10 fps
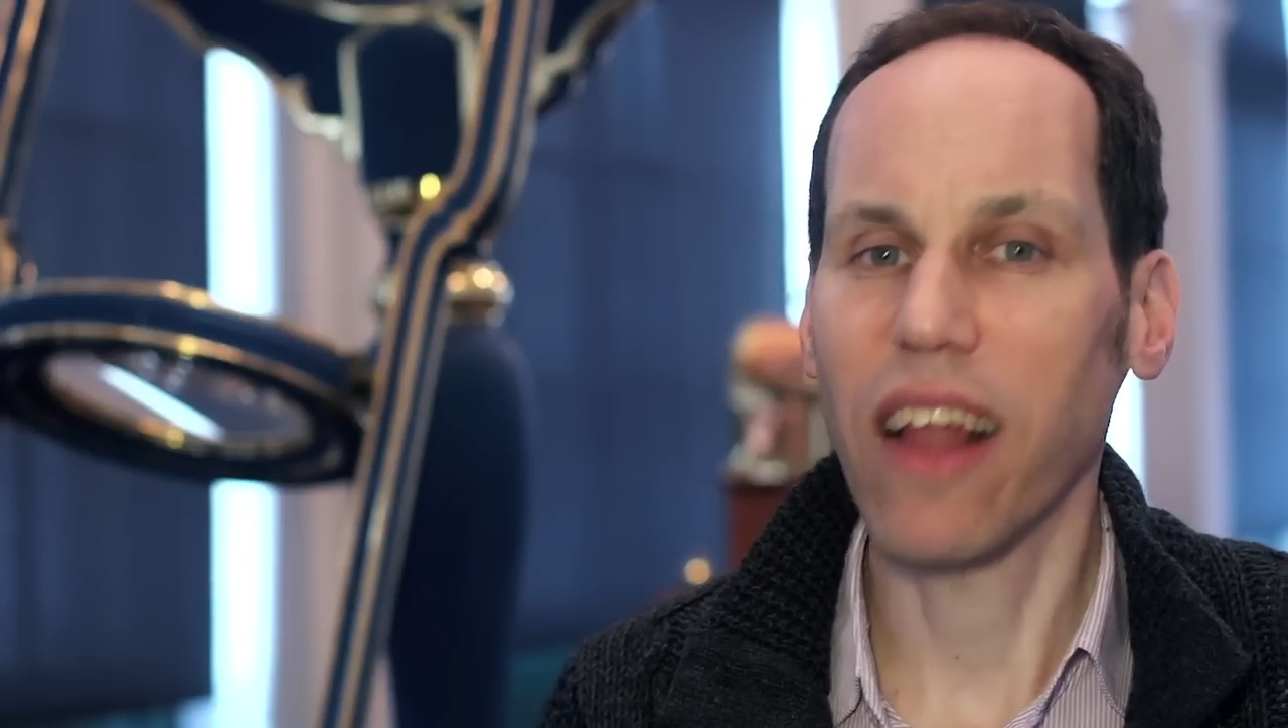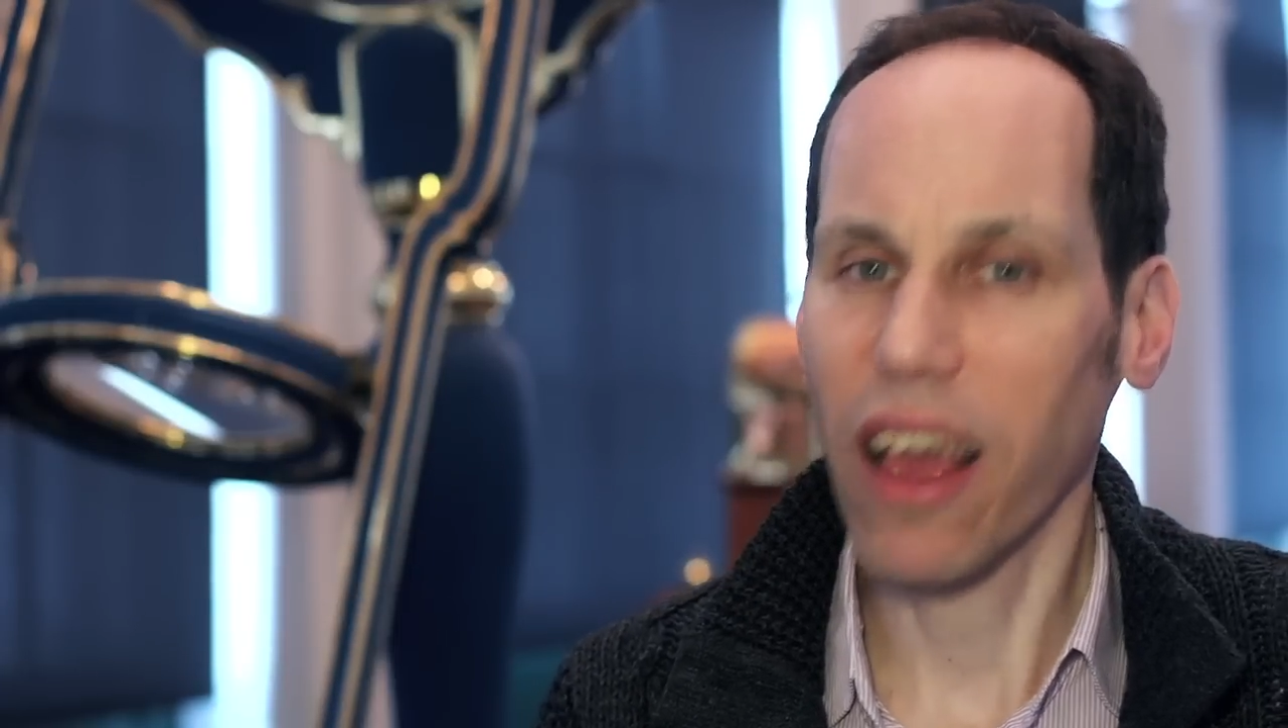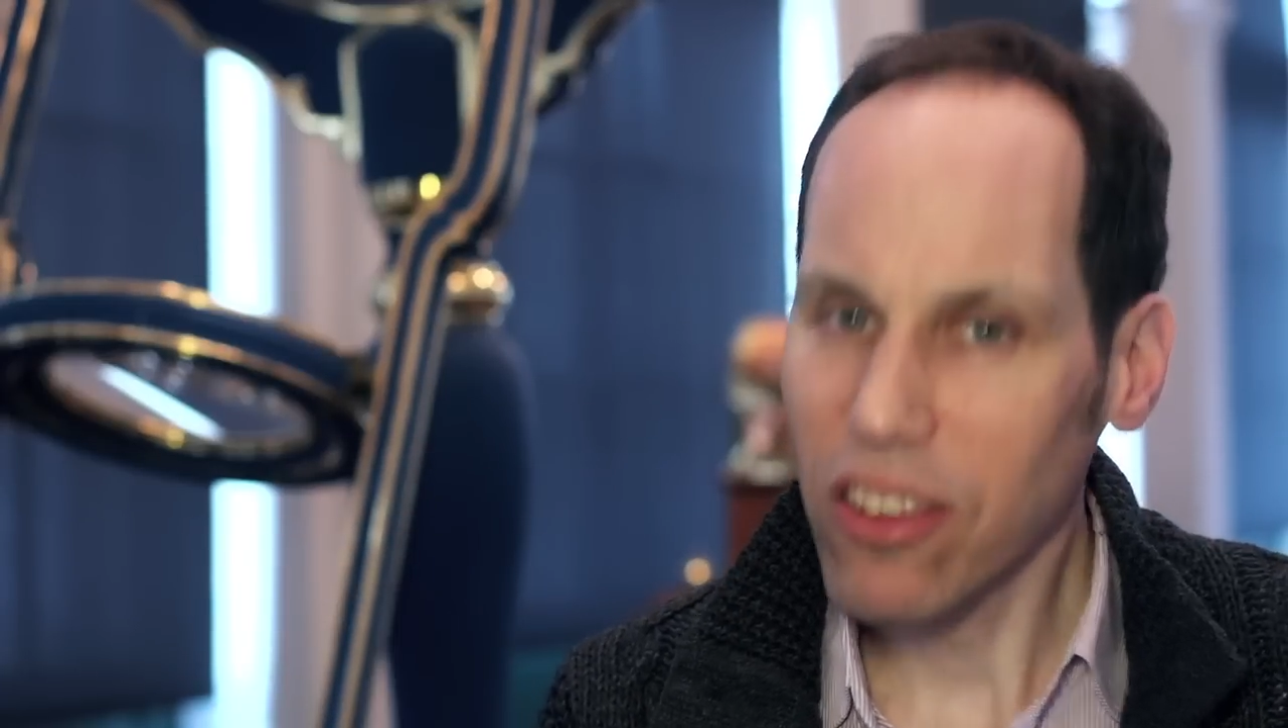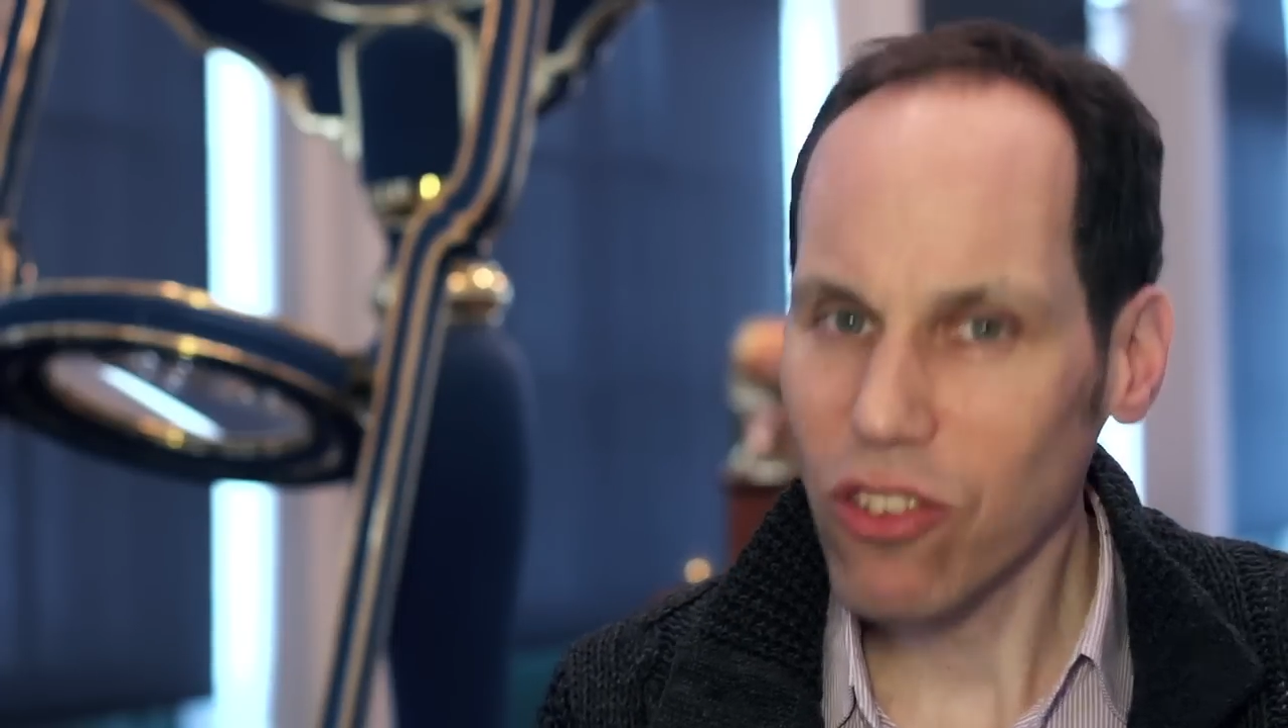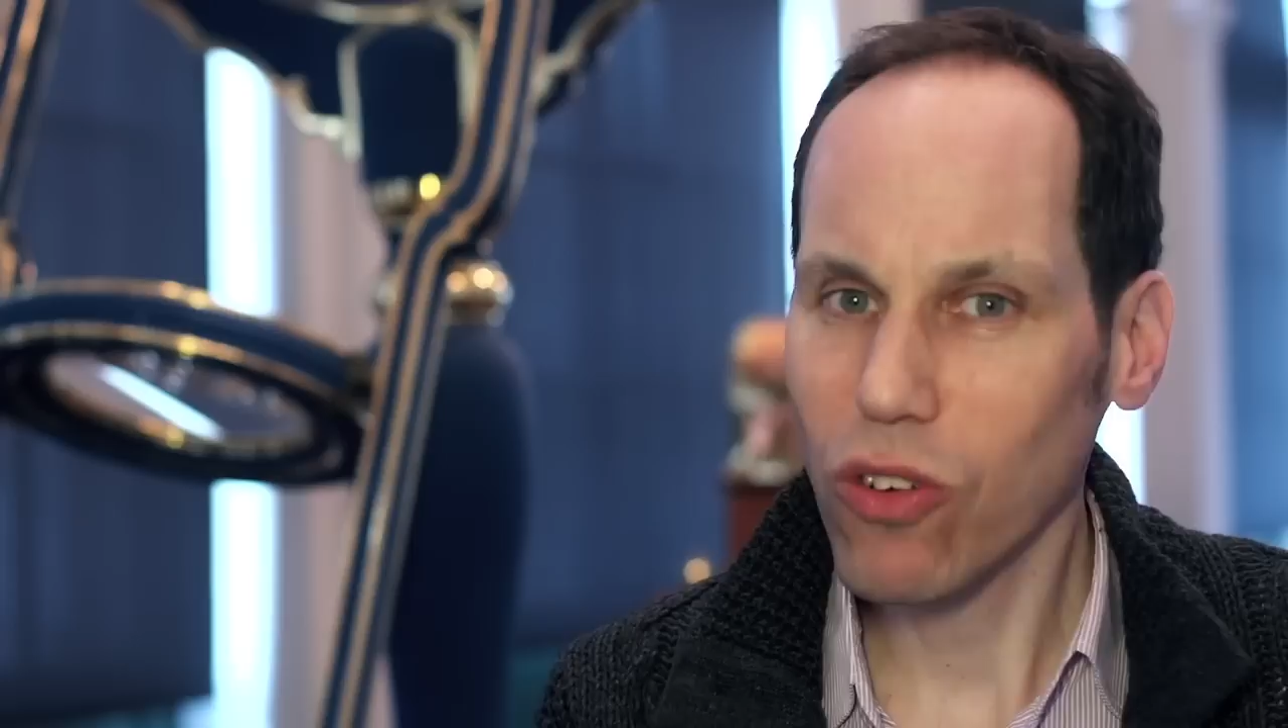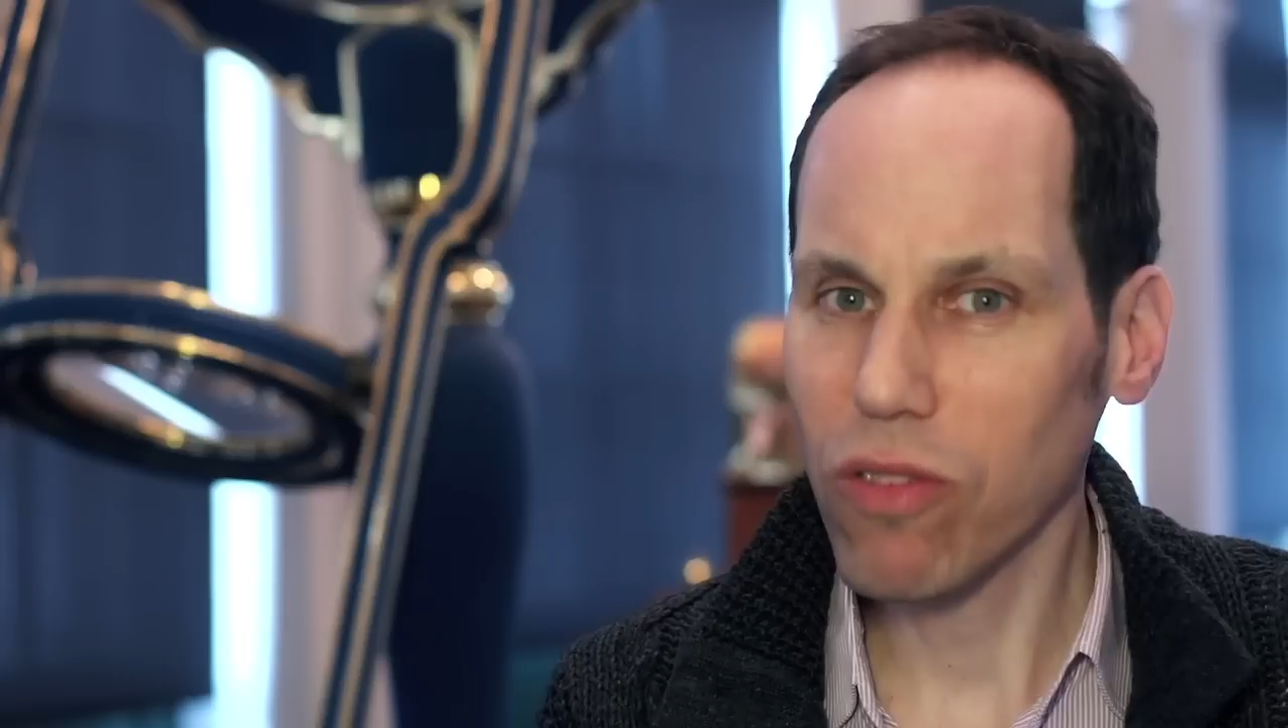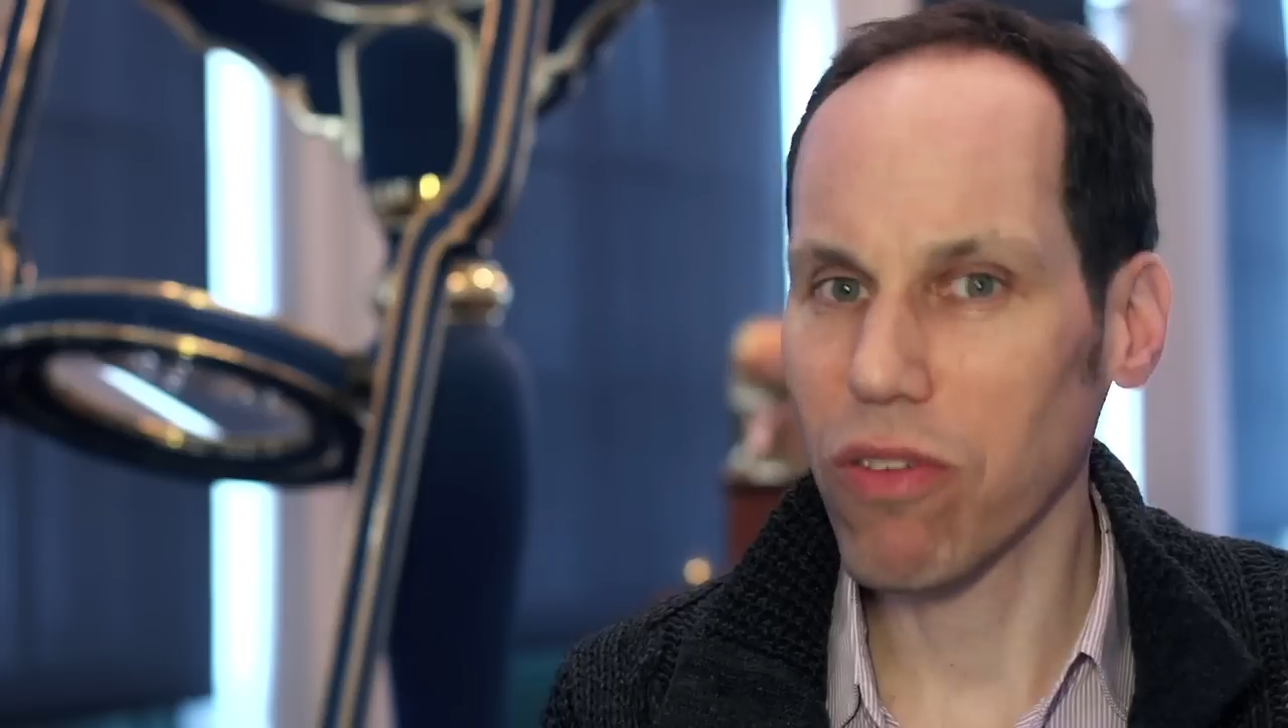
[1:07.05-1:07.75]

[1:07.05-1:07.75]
Leistungen,